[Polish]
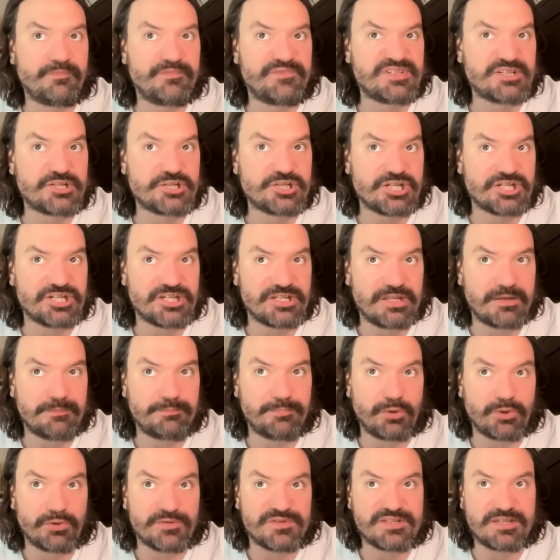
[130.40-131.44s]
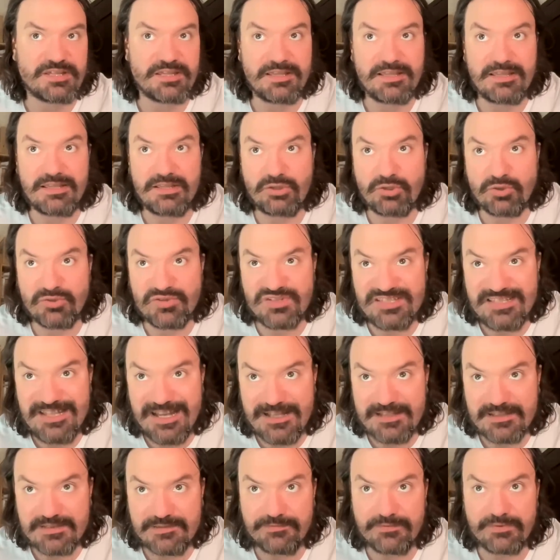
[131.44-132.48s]
wskrzeszenie Polski i to z
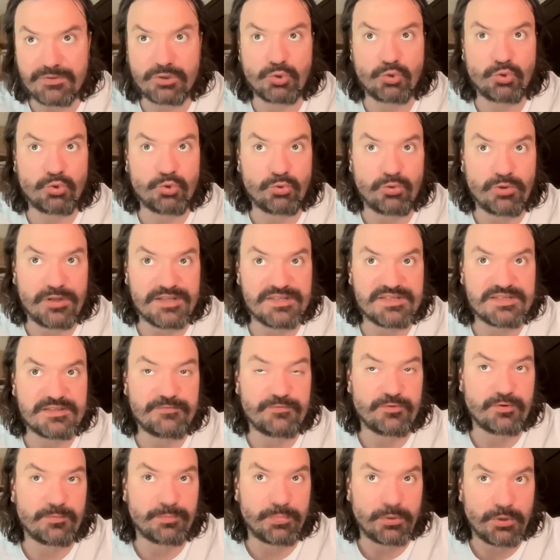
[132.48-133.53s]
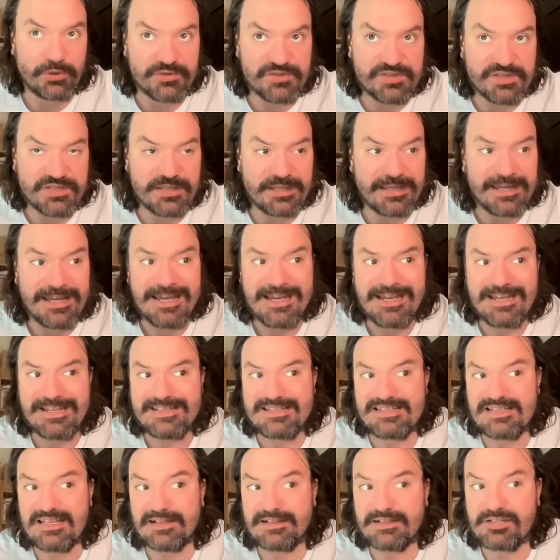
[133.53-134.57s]
nazwy Królestwo Polskie.
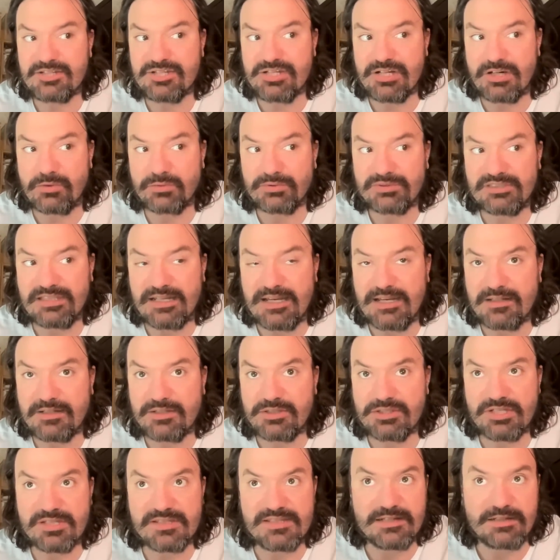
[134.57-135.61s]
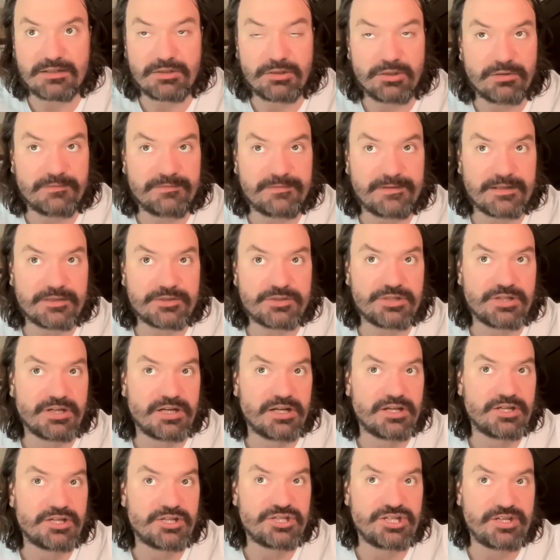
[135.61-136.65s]
Car chciał także zachować
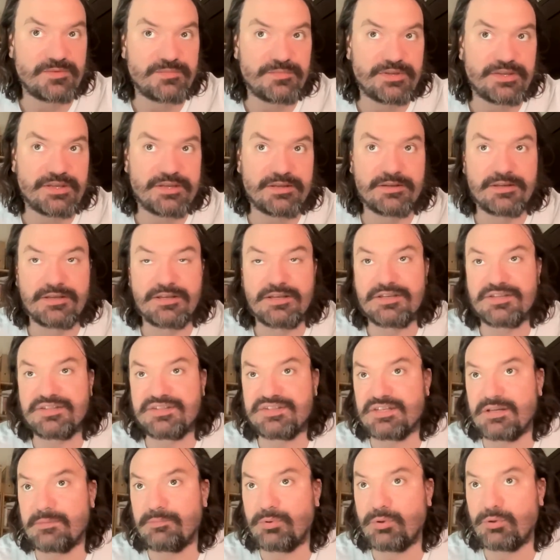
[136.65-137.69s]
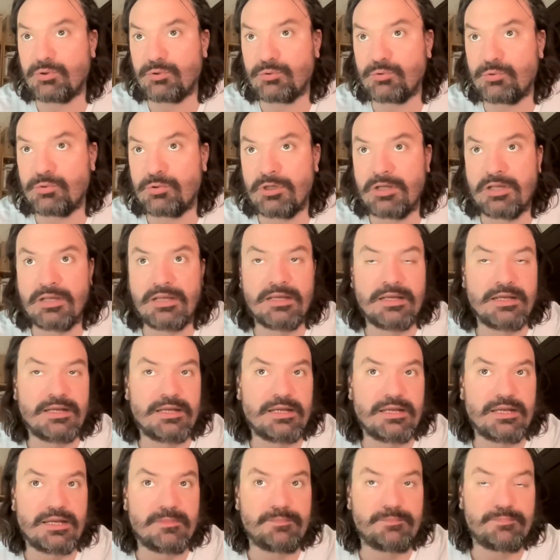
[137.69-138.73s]
ziemię zaboru
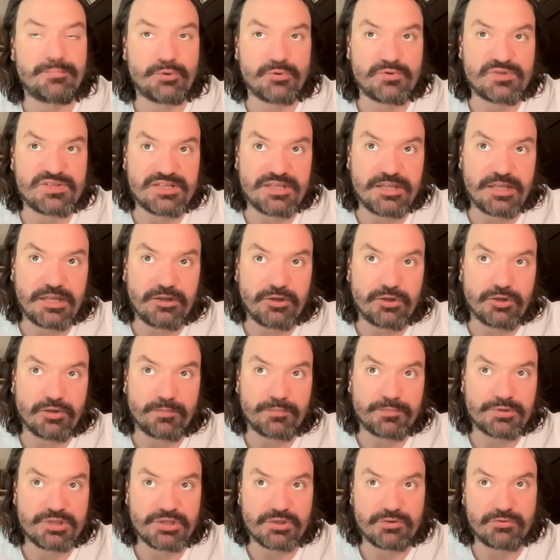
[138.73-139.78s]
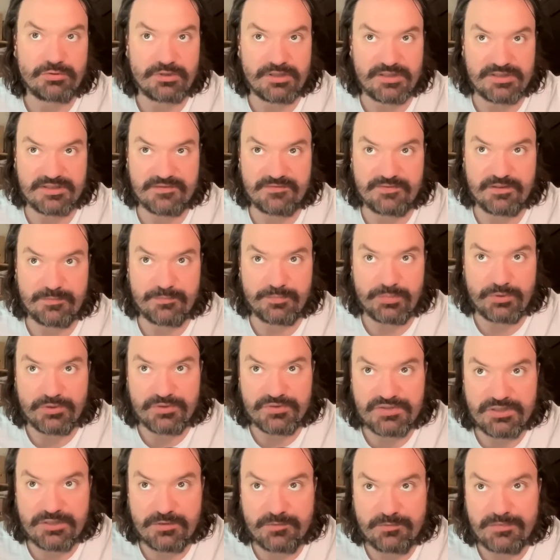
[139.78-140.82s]
e, pruskiego przy Królestwie
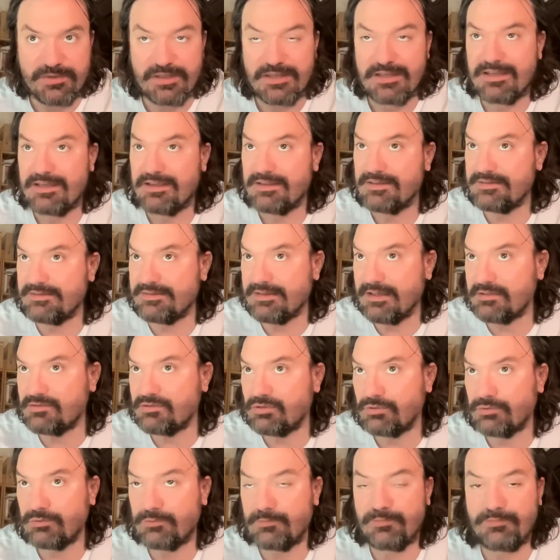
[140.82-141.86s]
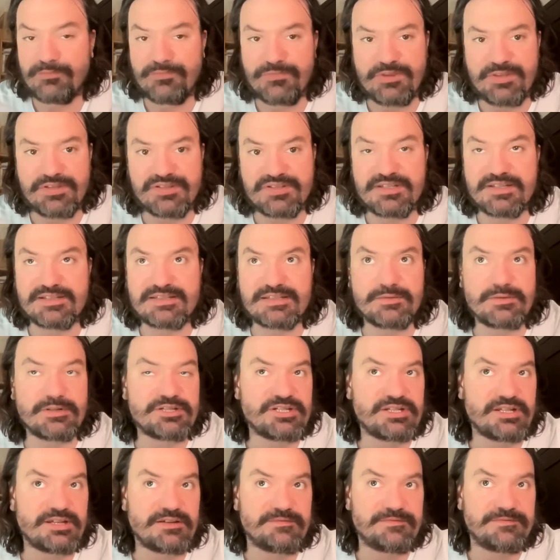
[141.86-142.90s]
Polskim. Na to nie zgadzała
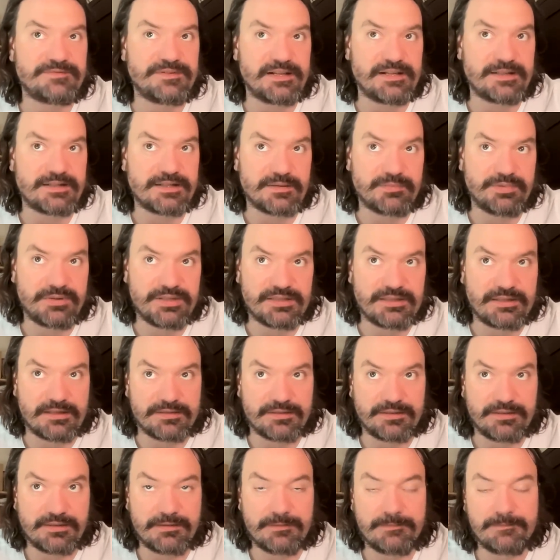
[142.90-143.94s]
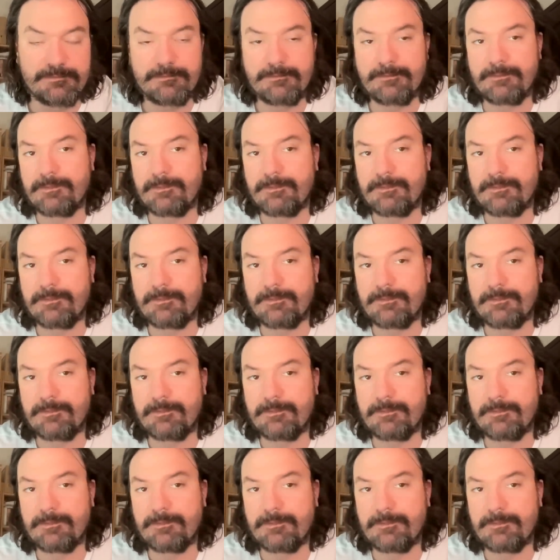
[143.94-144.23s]
się Wielka Brytania,